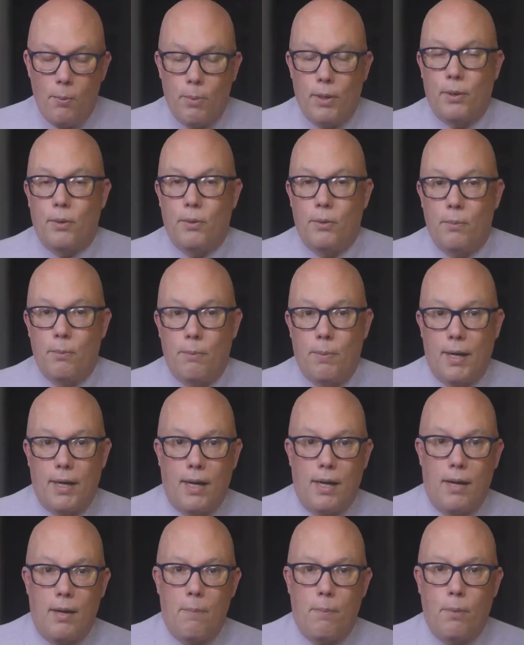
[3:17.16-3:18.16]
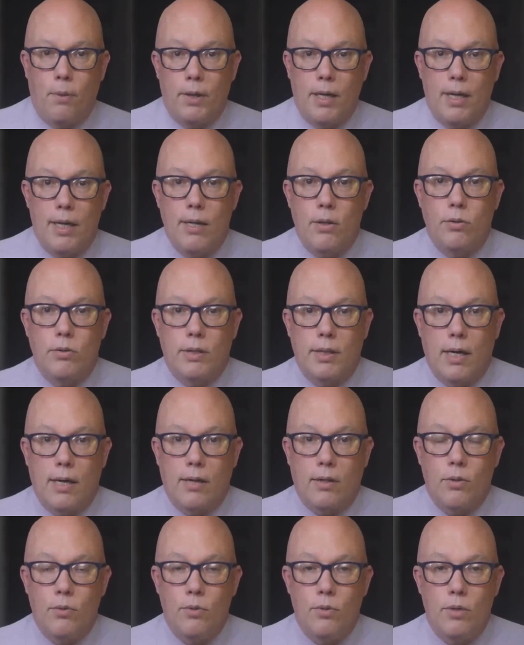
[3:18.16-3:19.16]
Bueno, para poder
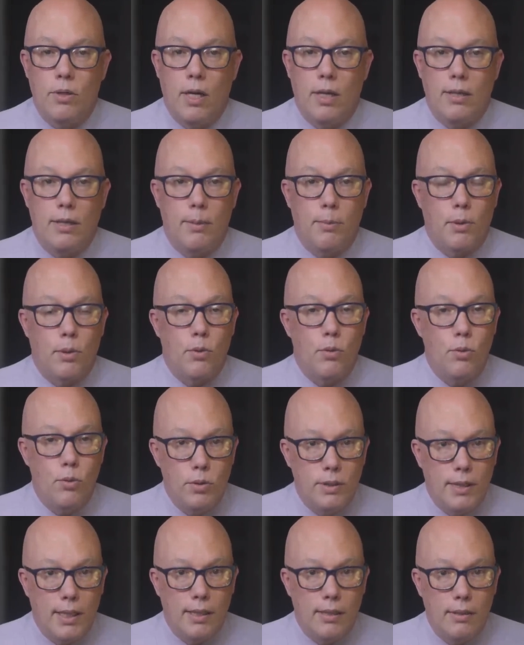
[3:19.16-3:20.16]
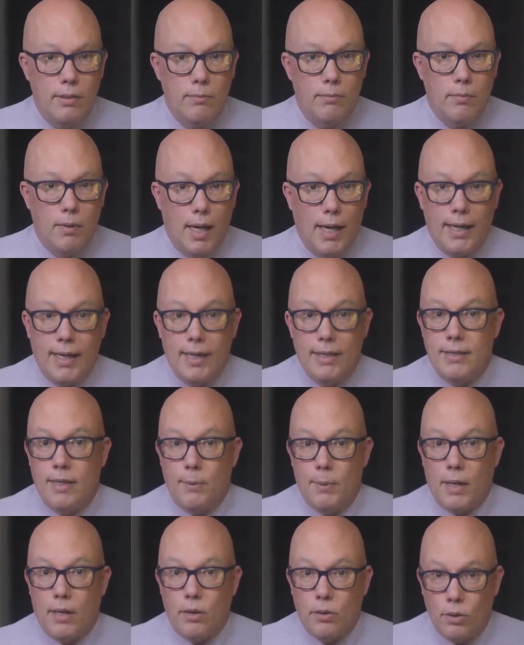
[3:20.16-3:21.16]
encontrar un libro útil hay que
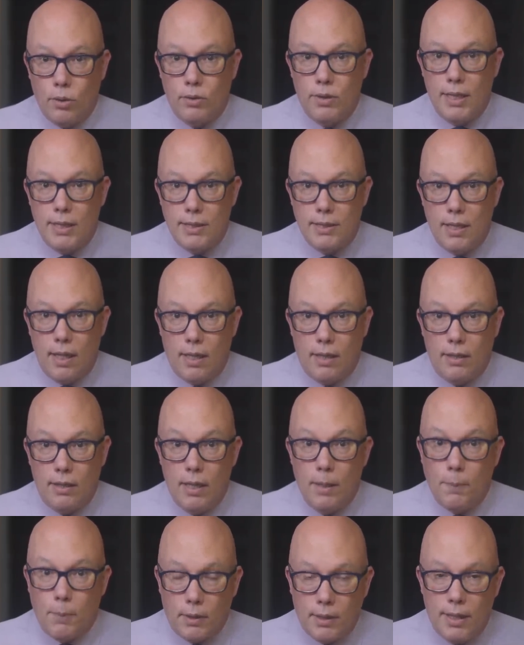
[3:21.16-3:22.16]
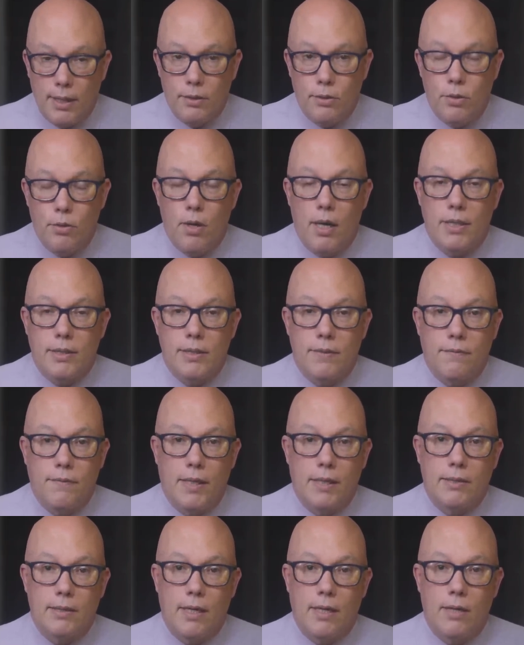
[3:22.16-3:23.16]
saber dónde están y por tanto hace
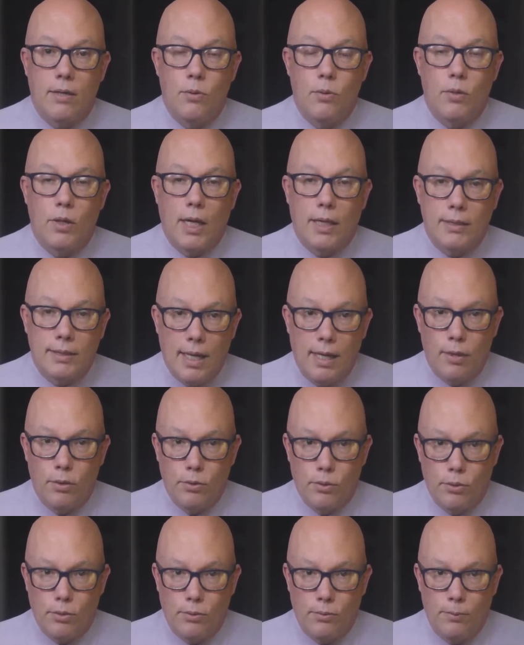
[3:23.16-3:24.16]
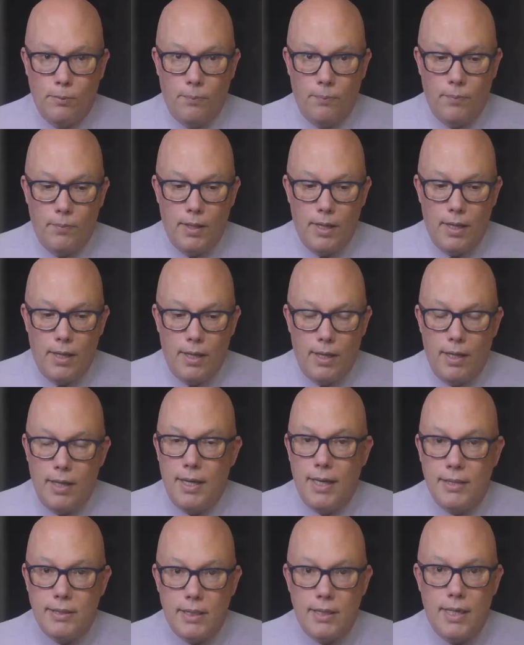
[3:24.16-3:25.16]
falta un catálogo.
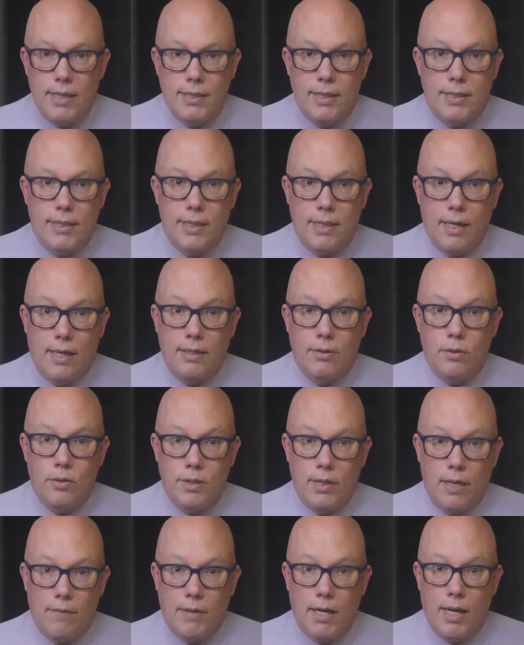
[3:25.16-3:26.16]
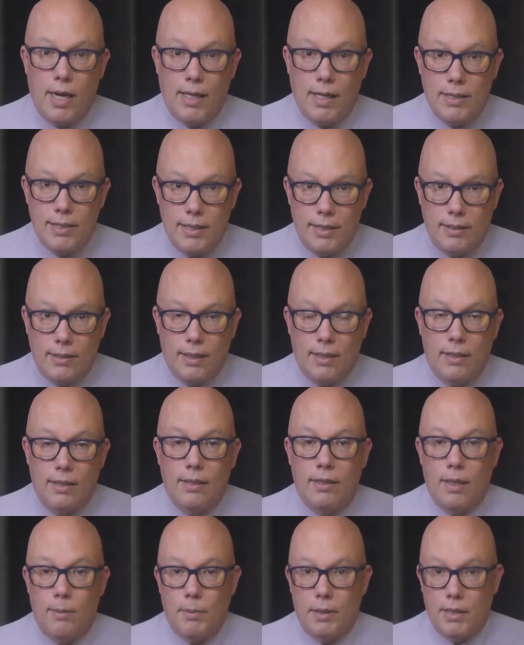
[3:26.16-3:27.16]
Y esta necesidad nos lleva a la cita
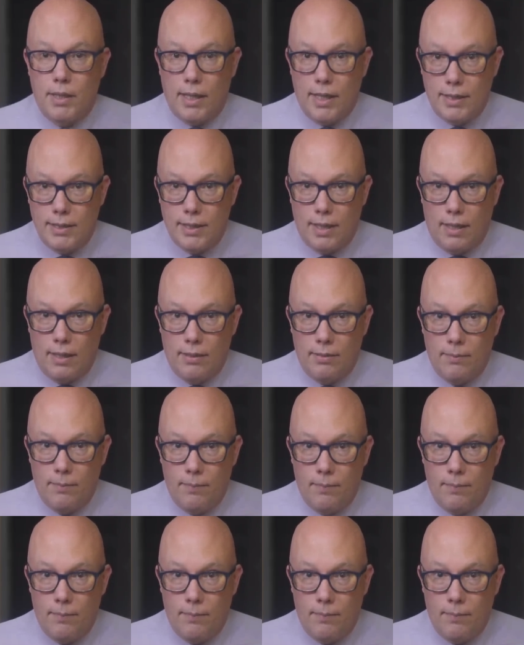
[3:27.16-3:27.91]
que me interesa.